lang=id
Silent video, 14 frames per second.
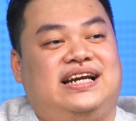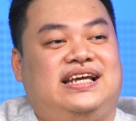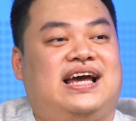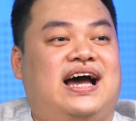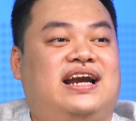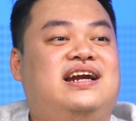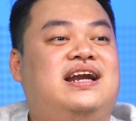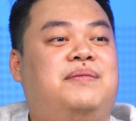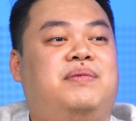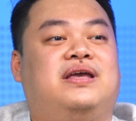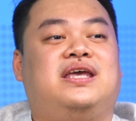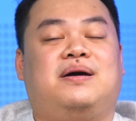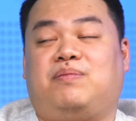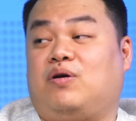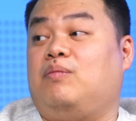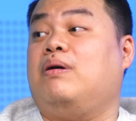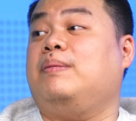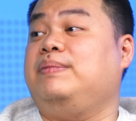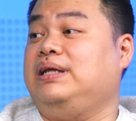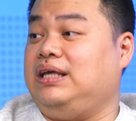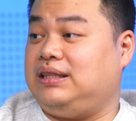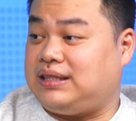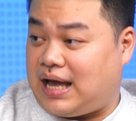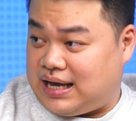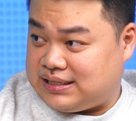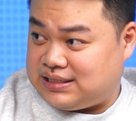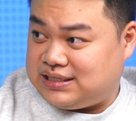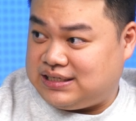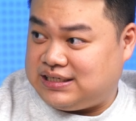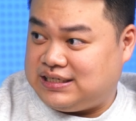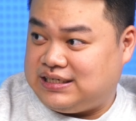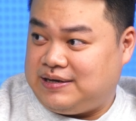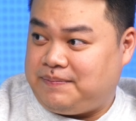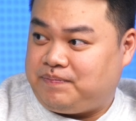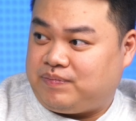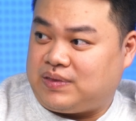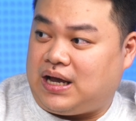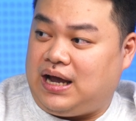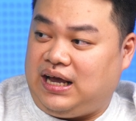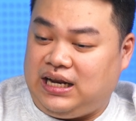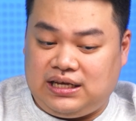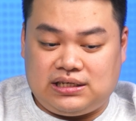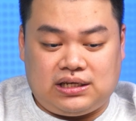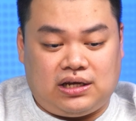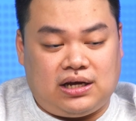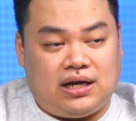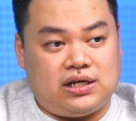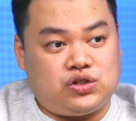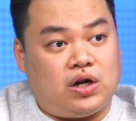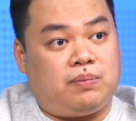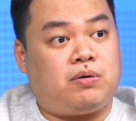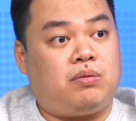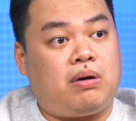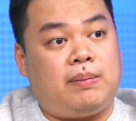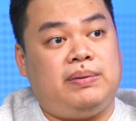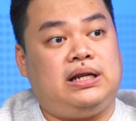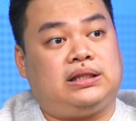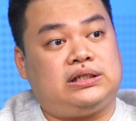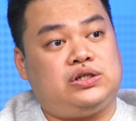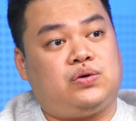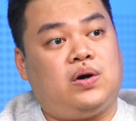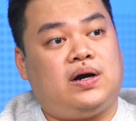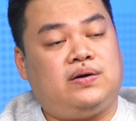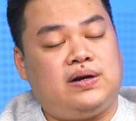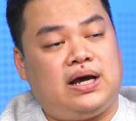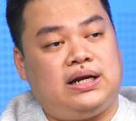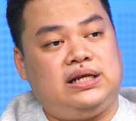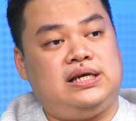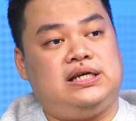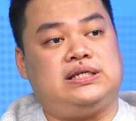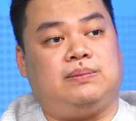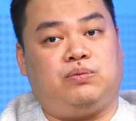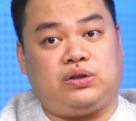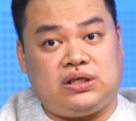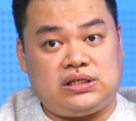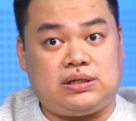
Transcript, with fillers: nih ada yang namanya probabilitas. Yep. Nah, ini uh, soal probabilitas juga udah disebut nih